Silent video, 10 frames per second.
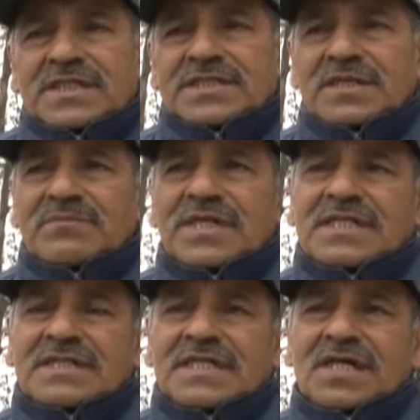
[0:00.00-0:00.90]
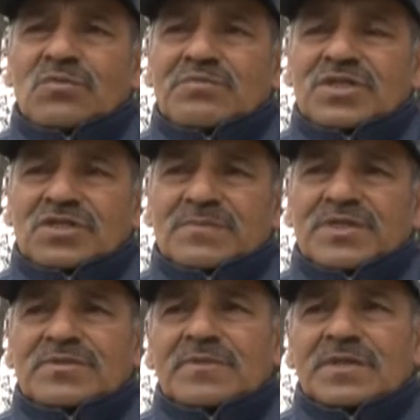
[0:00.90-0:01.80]
tercer mes ya sería un millón de
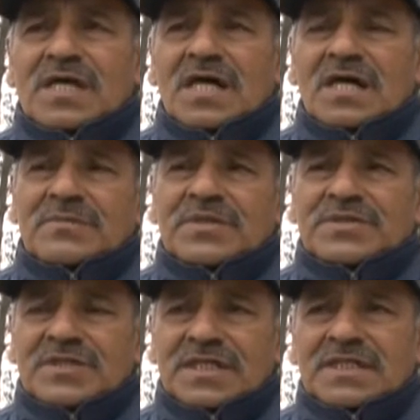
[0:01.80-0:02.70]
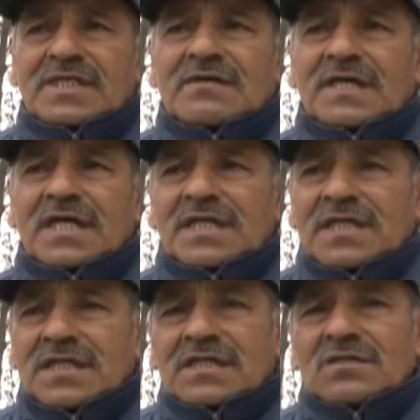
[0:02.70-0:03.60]
pesos por cada persona que trabaja
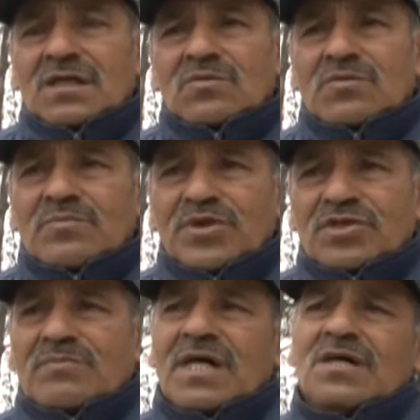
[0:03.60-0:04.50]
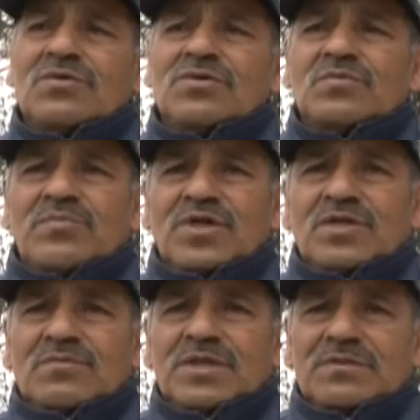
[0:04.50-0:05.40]
aquí, algunos un poquito más, otros un
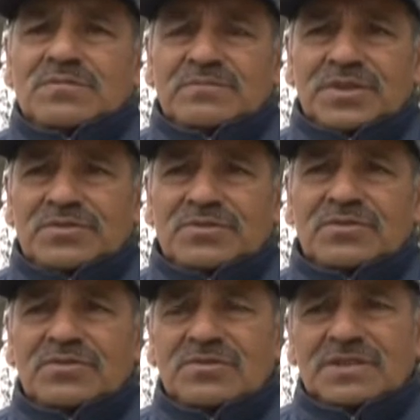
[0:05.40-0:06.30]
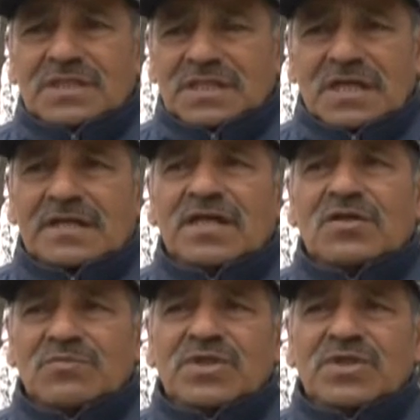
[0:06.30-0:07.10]
poquito menos, pero es arriba de un